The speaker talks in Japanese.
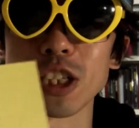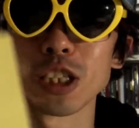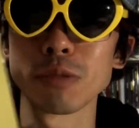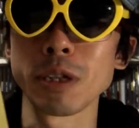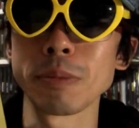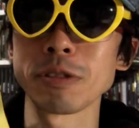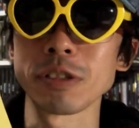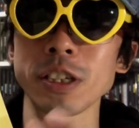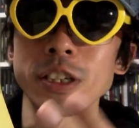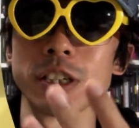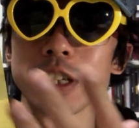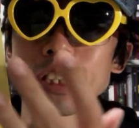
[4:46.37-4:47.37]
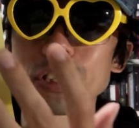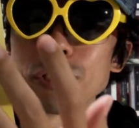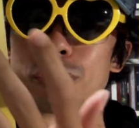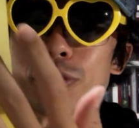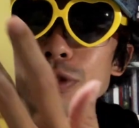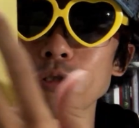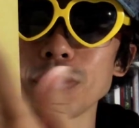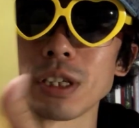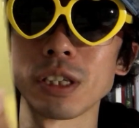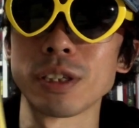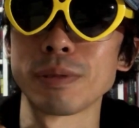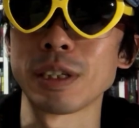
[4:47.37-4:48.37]
えー、2枚目のね、え黄色いの
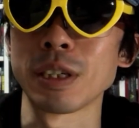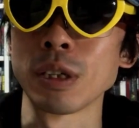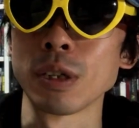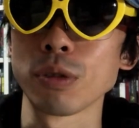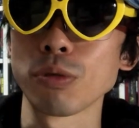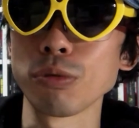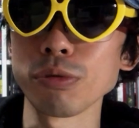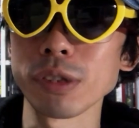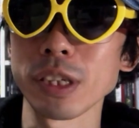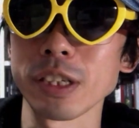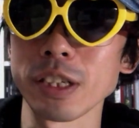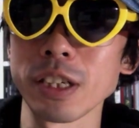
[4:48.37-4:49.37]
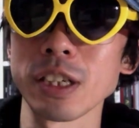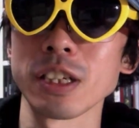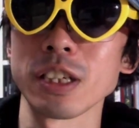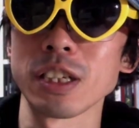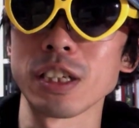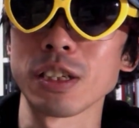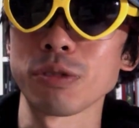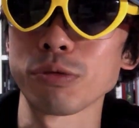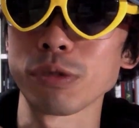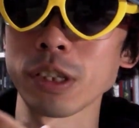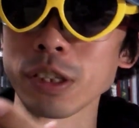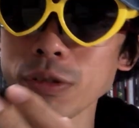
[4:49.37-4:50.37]
は、あまあ、コロナでね、えー、
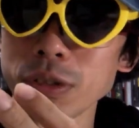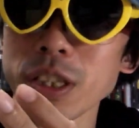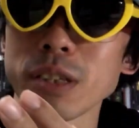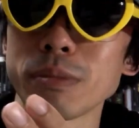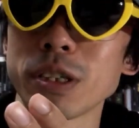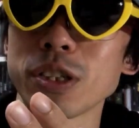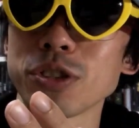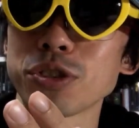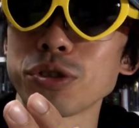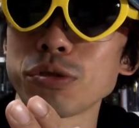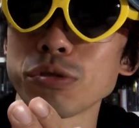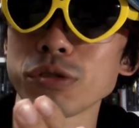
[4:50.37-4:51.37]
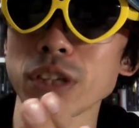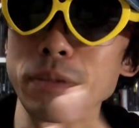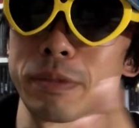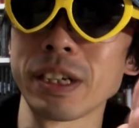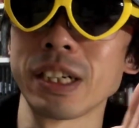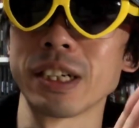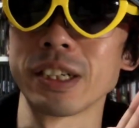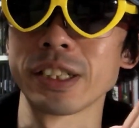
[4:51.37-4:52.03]
コロナによって、まあ、収録現場、